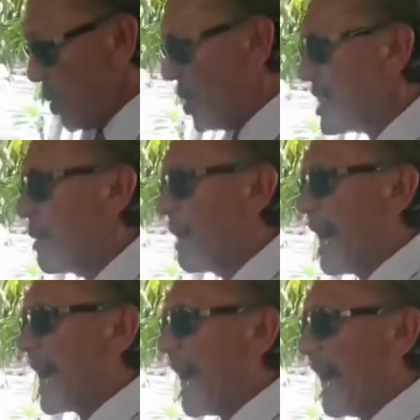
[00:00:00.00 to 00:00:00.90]
โทรศัพท์
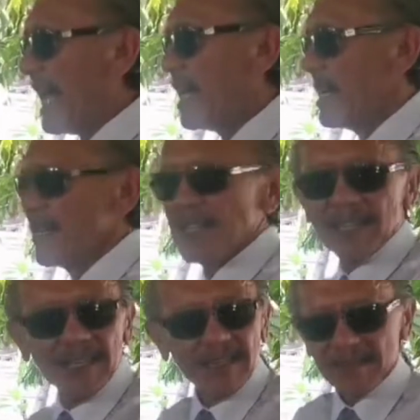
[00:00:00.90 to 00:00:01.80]
หาใคร
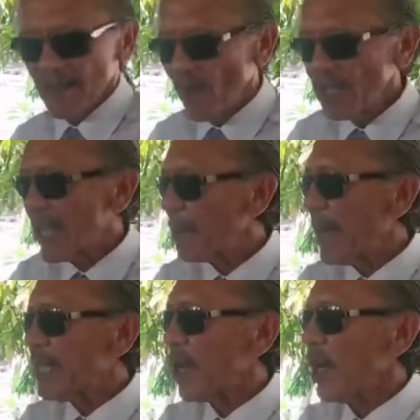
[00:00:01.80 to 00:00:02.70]
โทรศัพ
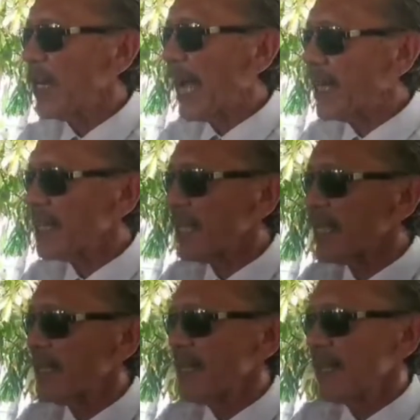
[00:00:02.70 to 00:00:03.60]
ท์ไปตอนนั้น
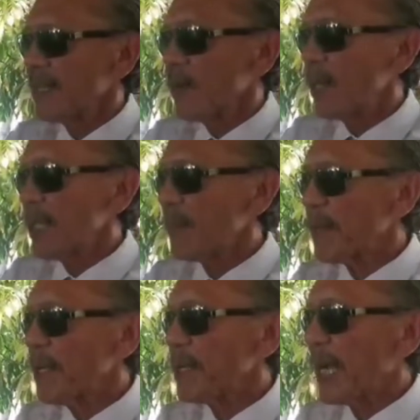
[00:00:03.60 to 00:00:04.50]
โทรศัพ
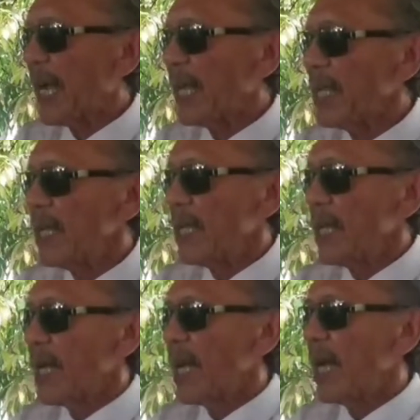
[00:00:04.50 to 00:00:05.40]
ท์ถึงใคร
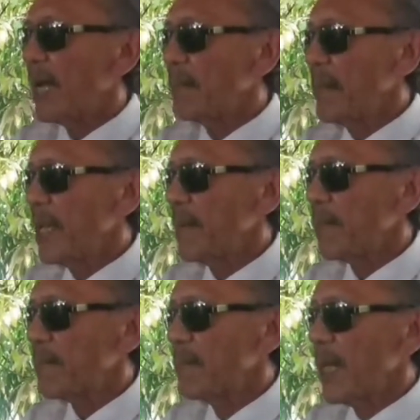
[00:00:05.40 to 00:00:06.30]
มี
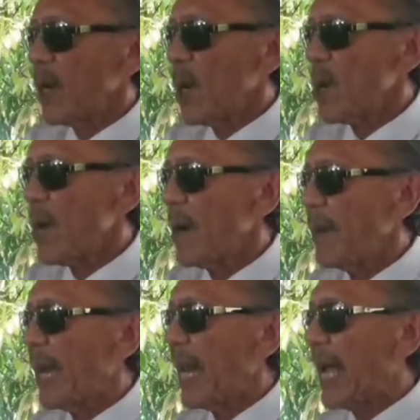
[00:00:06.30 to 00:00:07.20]
มีข้อควา
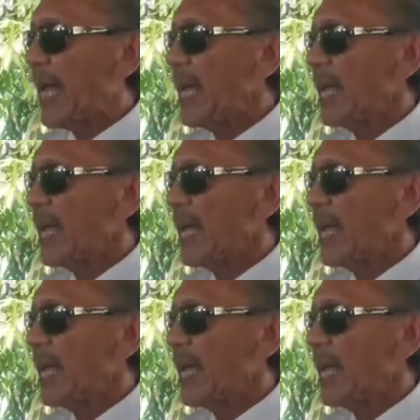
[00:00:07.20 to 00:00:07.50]
มอะไร